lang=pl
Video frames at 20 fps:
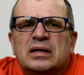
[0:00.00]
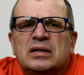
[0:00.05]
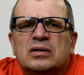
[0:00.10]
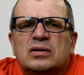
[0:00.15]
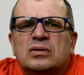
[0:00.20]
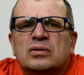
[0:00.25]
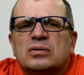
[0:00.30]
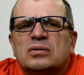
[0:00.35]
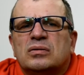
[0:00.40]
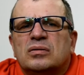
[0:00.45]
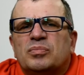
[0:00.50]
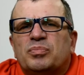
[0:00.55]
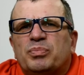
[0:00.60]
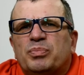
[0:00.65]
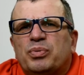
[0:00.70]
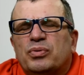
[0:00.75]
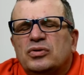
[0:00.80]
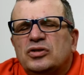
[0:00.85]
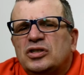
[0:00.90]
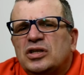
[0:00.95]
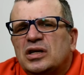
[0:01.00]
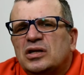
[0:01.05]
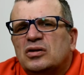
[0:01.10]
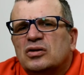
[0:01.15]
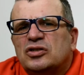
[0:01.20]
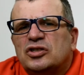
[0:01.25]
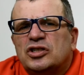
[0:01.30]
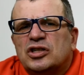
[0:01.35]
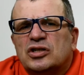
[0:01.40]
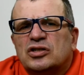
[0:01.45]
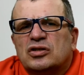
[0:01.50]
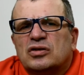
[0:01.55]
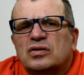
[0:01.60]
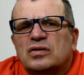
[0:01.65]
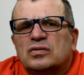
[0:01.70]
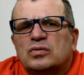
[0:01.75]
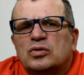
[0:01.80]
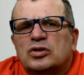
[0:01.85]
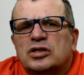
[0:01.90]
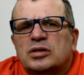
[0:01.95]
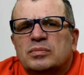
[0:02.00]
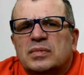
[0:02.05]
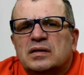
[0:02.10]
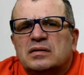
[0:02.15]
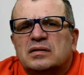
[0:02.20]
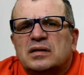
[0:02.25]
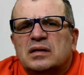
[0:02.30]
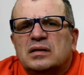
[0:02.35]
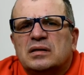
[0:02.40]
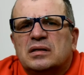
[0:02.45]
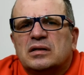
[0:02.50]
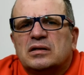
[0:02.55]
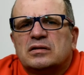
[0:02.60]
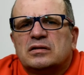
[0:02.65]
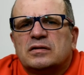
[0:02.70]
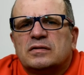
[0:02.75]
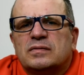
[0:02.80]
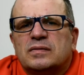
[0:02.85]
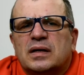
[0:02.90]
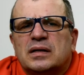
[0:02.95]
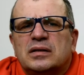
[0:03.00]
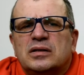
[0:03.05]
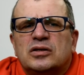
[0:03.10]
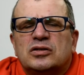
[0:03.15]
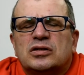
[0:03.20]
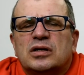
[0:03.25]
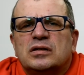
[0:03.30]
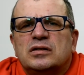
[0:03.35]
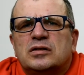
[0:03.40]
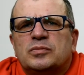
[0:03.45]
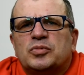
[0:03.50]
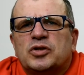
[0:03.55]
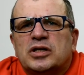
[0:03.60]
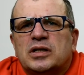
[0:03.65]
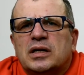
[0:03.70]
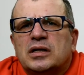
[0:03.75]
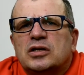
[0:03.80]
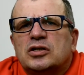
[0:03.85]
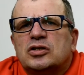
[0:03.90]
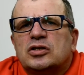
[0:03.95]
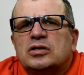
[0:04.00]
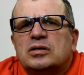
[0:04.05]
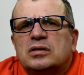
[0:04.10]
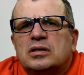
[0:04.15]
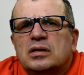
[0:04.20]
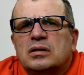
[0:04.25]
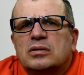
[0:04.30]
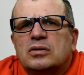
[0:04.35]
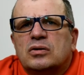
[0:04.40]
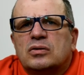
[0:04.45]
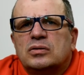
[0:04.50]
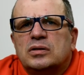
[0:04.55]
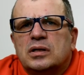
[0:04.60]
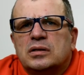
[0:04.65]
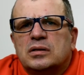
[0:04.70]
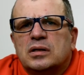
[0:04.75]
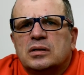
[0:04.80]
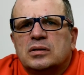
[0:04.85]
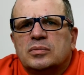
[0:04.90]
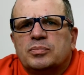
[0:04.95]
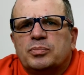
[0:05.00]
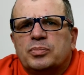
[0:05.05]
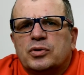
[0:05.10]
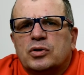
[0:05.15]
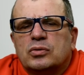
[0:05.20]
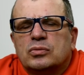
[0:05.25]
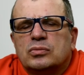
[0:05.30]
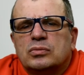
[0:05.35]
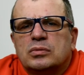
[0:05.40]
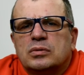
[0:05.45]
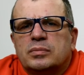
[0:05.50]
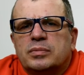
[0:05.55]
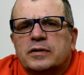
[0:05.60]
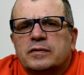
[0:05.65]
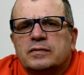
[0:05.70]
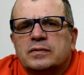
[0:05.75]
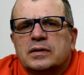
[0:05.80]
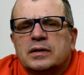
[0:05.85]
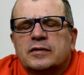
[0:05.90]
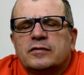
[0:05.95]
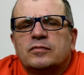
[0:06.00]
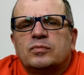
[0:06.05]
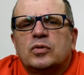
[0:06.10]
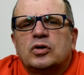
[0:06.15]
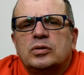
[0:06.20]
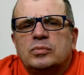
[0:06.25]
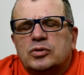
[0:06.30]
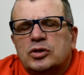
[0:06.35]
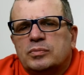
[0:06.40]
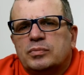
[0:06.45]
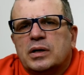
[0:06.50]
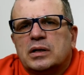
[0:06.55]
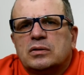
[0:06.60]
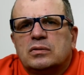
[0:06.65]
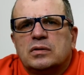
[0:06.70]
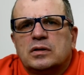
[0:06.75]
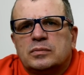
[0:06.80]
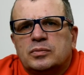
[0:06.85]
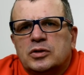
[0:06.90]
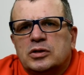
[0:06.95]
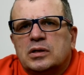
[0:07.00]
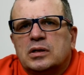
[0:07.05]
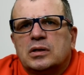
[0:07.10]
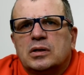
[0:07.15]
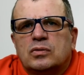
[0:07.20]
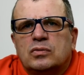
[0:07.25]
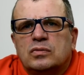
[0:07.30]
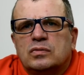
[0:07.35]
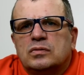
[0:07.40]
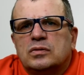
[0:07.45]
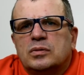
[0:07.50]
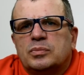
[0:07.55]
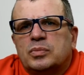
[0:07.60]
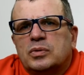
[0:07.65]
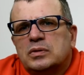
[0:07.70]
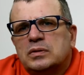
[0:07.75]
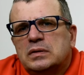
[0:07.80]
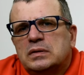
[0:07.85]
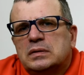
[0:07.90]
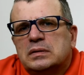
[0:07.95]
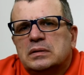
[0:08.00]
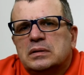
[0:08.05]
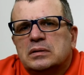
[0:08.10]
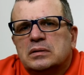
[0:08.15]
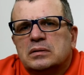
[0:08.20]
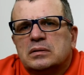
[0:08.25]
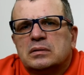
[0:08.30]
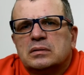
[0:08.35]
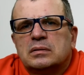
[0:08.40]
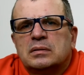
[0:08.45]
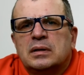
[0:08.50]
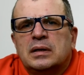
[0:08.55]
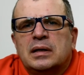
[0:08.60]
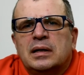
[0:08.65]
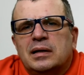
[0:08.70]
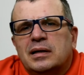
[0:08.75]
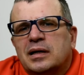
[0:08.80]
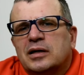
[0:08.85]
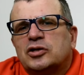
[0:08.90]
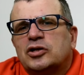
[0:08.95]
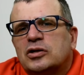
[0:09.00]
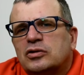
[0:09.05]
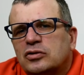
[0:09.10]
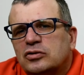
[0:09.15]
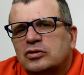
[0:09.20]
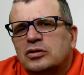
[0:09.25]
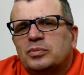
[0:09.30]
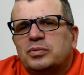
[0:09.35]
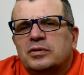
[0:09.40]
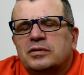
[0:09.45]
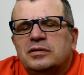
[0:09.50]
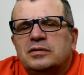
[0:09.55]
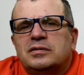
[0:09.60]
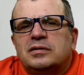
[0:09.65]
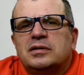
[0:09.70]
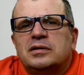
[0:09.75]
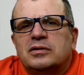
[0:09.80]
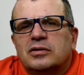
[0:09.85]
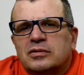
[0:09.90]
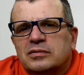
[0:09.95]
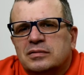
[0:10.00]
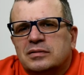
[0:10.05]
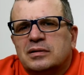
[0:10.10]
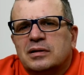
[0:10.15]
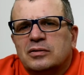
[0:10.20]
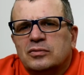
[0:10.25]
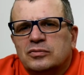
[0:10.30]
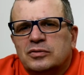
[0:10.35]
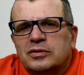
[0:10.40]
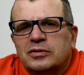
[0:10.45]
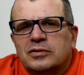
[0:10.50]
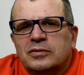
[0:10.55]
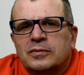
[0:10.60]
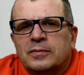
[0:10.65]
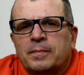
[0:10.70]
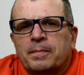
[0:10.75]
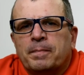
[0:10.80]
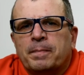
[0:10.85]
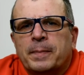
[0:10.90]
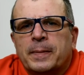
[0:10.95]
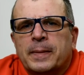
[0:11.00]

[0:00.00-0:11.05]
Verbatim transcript: no, później dość ciężko jest utrzymać zainteresowanie, jeżeli sprzedajesz tylko jeden produkt, prawda? W moim przypadku ja sprzedaję kurs do policji, no to jak się ktoś do policji dostał, to